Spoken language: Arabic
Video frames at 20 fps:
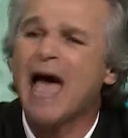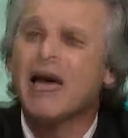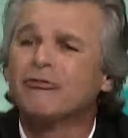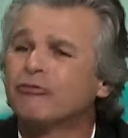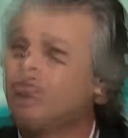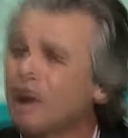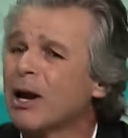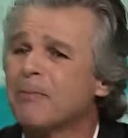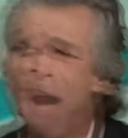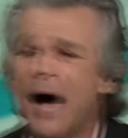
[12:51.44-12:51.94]

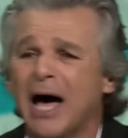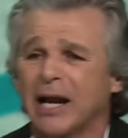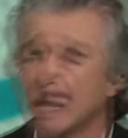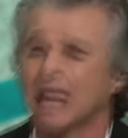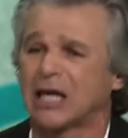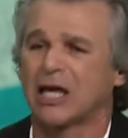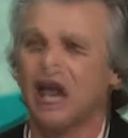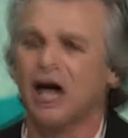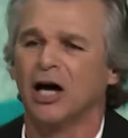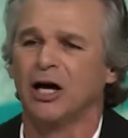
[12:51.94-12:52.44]

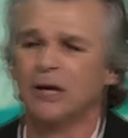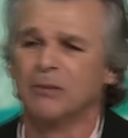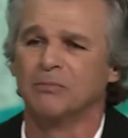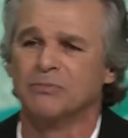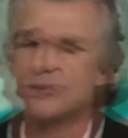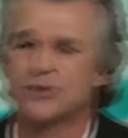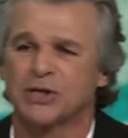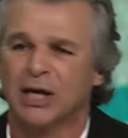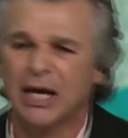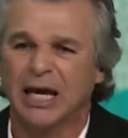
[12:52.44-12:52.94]
مفتوحه
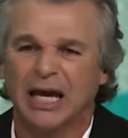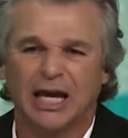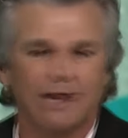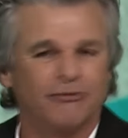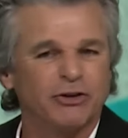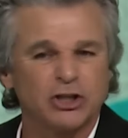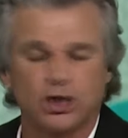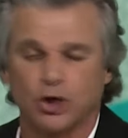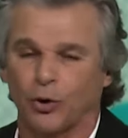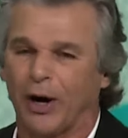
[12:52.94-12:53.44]

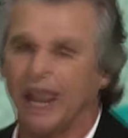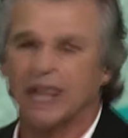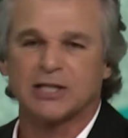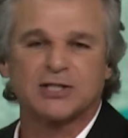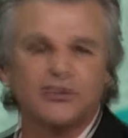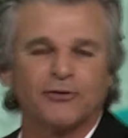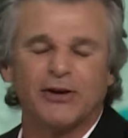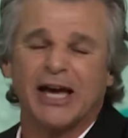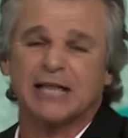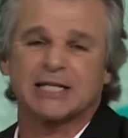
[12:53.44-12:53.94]
للجميع
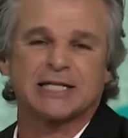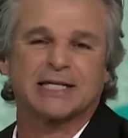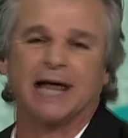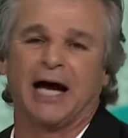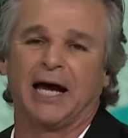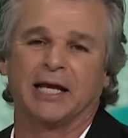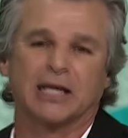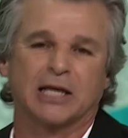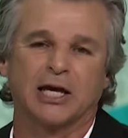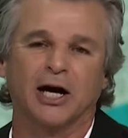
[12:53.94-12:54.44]
حتى
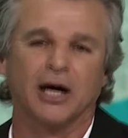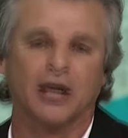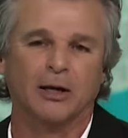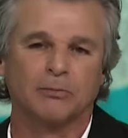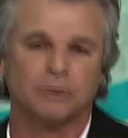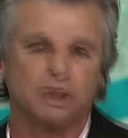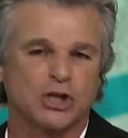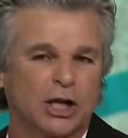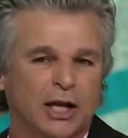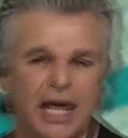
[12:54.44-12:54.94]
وان جه
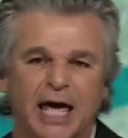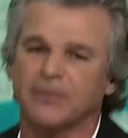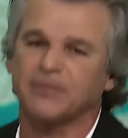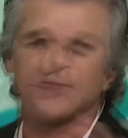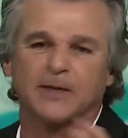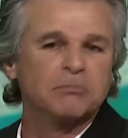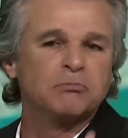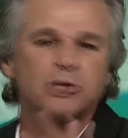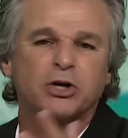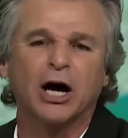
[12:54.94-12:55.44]
شخص
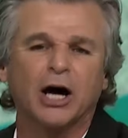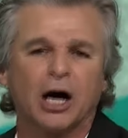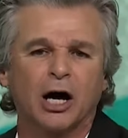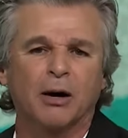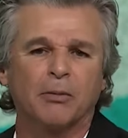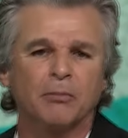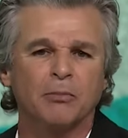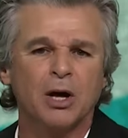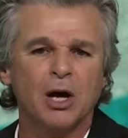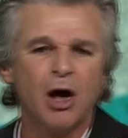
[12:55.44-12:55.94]
متحول
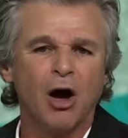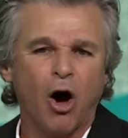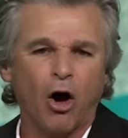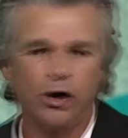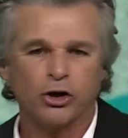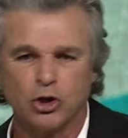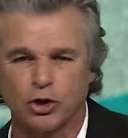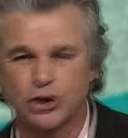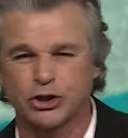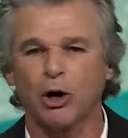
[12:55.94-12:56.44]
خليه
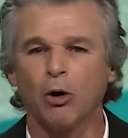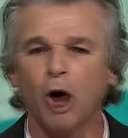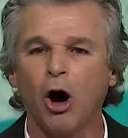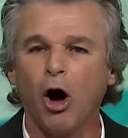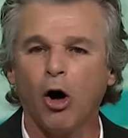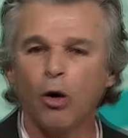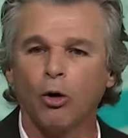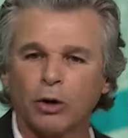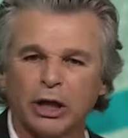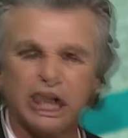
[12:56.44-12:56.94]
يجي
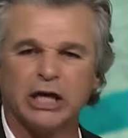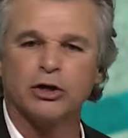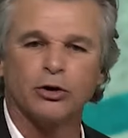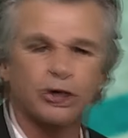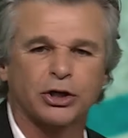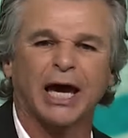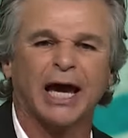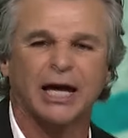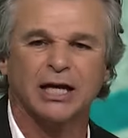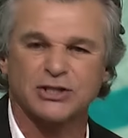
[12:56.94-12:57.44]
ولو
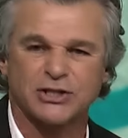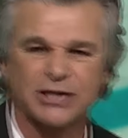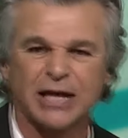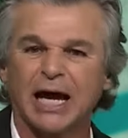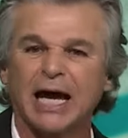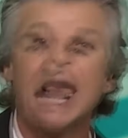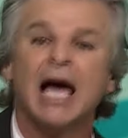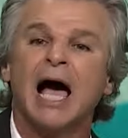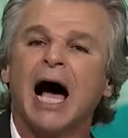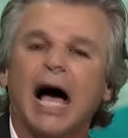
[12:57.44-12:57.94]

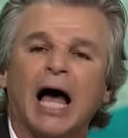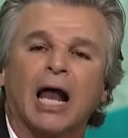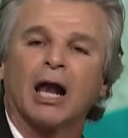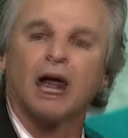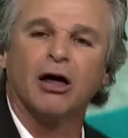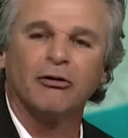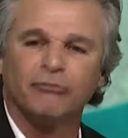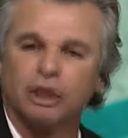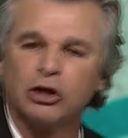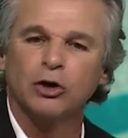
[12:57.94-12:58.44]
انت
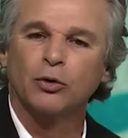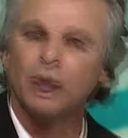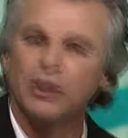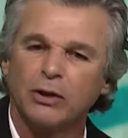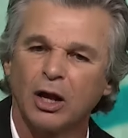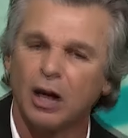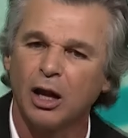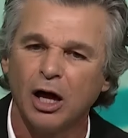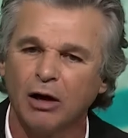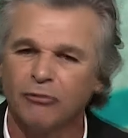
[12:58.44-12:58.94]
مقدس مش
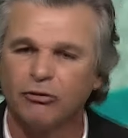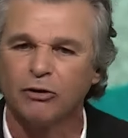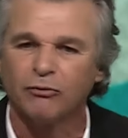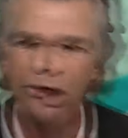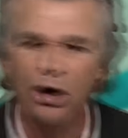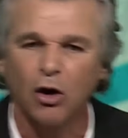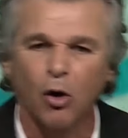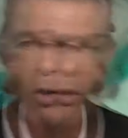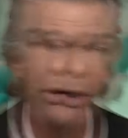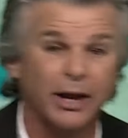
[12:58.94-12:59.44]
هتقدر تقول
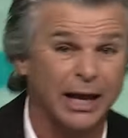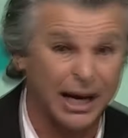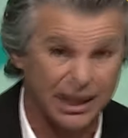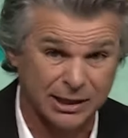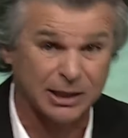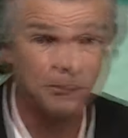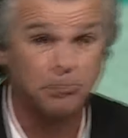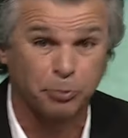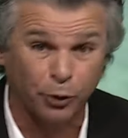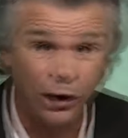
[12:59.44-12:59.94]
انا
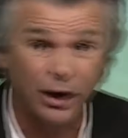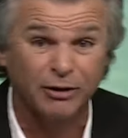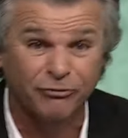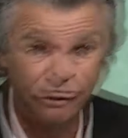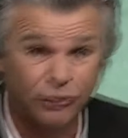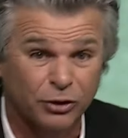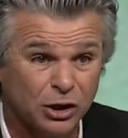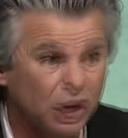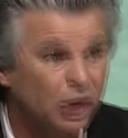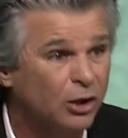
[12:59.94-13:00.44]
بحبك واقدر
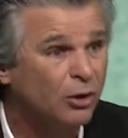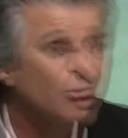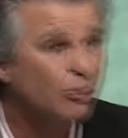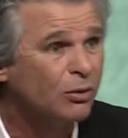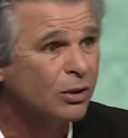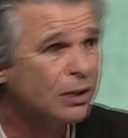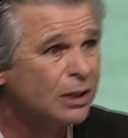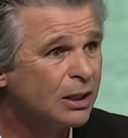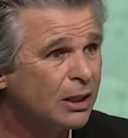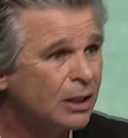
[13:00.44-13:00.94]
اصلي من اجلك